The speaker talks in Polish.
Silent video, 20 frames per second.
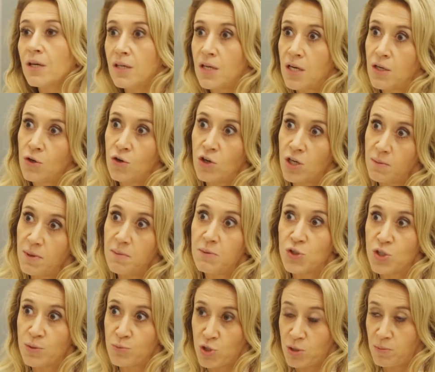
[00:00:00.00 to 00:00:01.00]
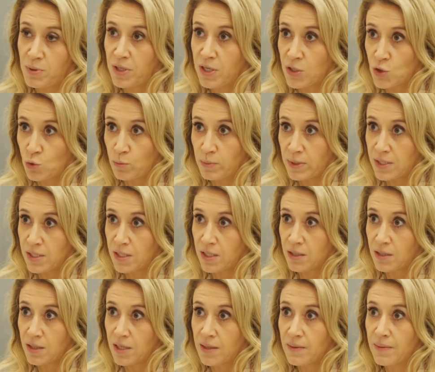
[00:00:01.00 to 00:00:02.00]
jak choroba będzie przebiegać u
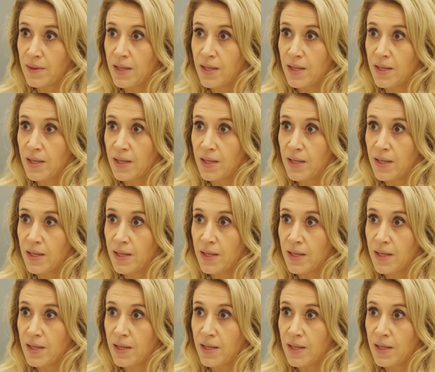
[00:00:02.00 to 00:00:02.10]
pacjenta.